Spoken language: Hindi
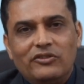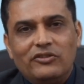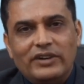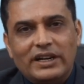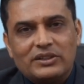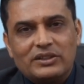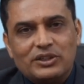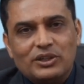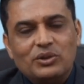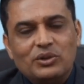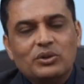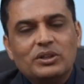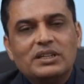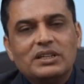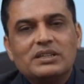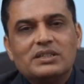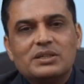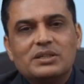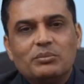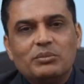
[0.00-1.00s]
फ्रैक्चर होने
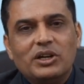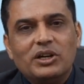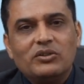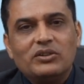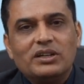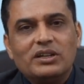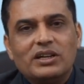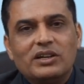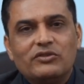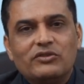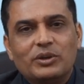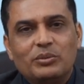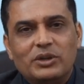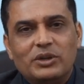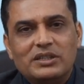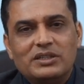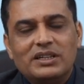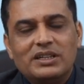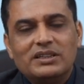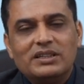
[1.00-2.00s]
की संभावना काफ़ी
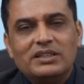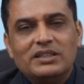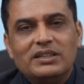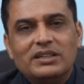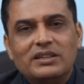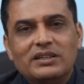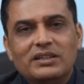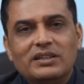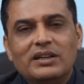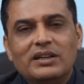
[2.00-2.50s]
बढ़ जाती है